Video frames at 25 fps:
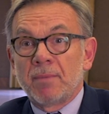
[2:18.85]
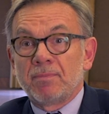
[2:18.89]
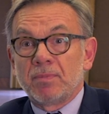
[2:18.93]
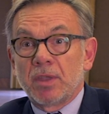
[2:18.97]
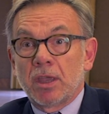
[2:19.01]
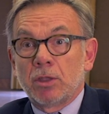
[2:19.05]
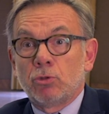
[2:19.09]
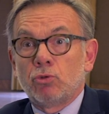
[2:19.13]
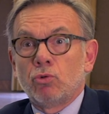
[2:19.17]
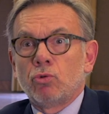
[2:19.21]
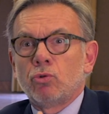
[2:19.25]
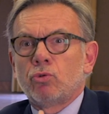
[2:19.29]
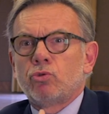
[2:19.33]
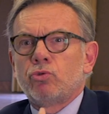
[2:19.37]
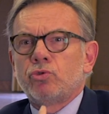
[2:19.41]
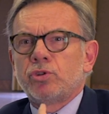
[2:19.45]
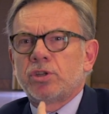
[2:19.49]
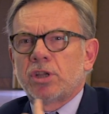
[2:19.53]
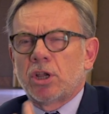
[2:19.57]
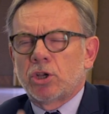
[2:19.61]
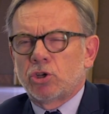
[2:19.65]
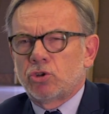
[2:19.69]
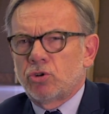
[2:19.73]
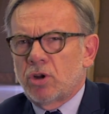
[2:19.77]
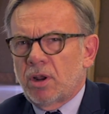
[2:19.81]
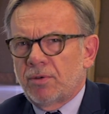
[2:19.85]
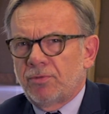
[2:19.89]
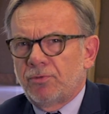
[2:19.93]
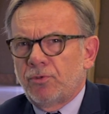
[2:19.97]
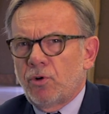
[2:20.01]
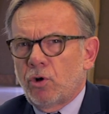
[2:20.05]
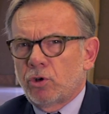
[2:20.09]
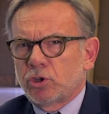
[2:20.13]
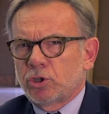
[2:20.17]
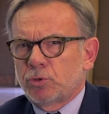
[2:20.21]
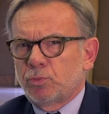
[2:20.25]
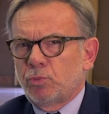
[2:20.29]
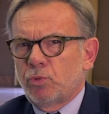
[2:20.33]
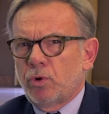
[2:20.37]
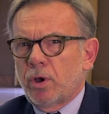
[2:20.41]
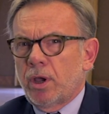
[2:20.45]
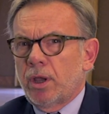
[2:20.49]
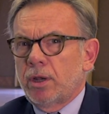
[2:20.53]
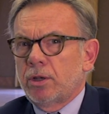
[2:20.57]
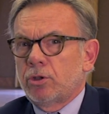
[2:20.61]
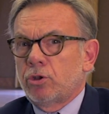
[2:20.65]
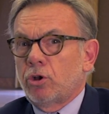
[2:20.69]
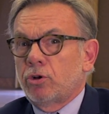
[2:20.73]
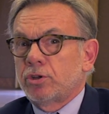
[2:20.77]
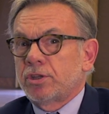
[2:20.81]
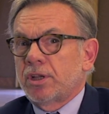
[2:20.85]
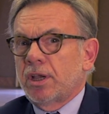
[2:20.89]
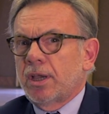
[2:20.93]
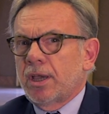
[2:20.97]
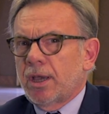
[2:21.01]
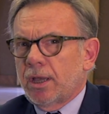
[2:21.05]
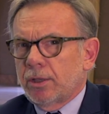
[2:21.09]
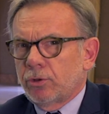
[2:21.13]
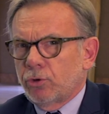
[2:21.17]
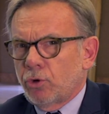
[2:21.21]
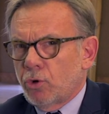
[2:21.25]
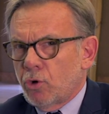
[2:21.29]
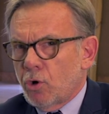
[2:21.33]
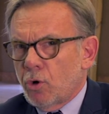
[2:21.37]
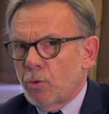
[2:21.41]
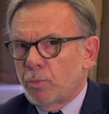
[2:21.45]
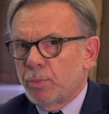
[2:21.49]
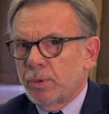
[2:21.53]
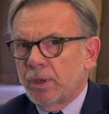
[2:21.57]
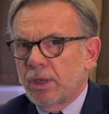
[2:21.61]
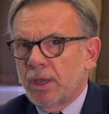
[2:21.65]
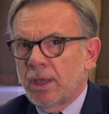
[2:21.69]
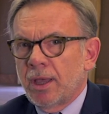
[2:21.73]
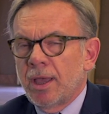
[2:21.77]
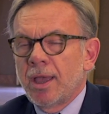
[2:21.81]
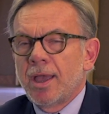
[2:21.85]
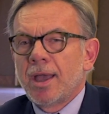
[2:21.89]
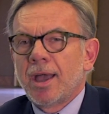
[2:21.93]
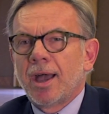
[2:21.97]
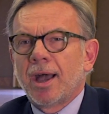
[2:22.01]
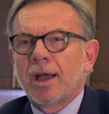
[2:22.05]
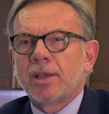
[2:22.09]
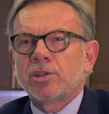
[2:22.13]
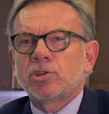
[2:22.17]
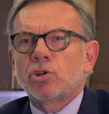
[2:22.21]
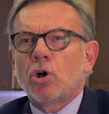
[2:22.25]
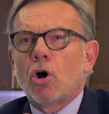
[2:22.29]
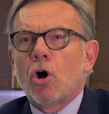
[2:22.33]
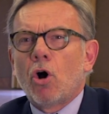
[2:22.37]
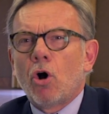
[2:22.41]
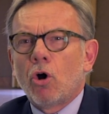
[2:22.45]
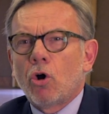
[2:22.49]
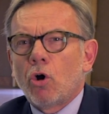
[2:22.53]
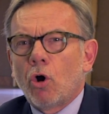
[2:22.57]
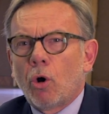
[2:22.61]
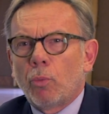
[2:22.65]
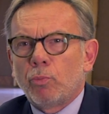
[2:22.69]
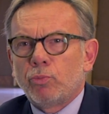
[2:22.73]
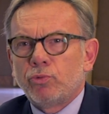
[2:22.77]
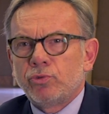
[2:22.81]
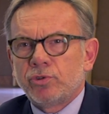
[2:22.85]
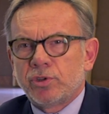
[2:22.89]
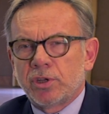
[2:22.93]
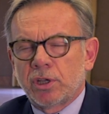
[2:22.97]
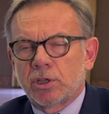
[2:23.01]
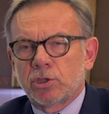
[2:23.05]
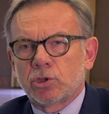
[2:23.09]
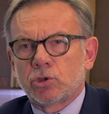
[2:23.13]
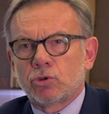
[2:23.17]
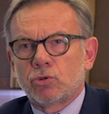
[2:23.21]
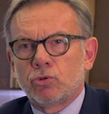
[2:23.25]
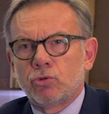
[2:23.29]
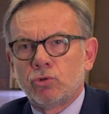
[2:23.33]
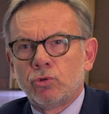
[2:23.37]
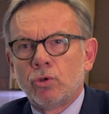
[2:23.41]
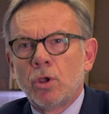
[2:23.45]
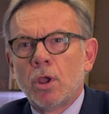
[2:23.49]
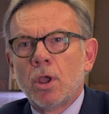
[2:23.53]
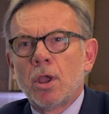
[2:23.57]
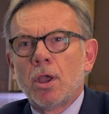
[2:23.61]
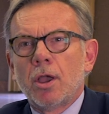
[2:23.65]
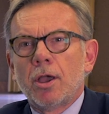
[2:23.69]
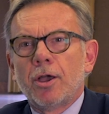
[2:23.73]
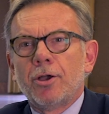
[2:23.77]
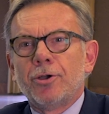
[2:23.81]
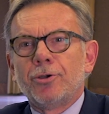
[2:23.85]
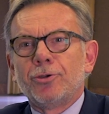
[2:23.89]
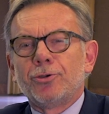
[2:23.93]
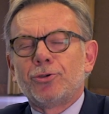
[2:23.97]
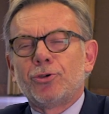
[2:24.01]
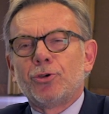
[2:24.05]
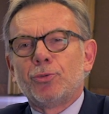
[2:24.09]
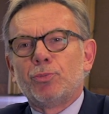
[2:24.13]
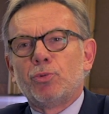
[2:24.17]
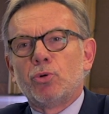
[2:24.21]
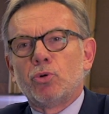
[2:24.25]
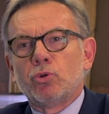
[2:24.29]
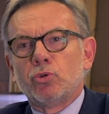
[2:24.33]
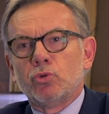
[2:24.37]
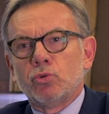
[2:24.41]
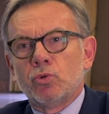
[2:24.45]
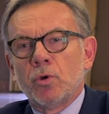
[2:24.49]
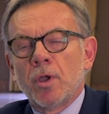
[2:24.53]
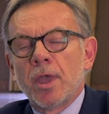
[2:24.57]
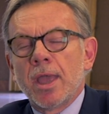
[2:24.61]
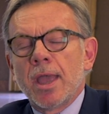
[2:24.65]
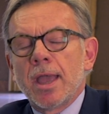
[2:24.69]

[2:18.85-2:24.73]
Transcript: Et donc l'usage de la force pour elle, dans un cadre européen, reste encore plus exclu euh, que pour nous.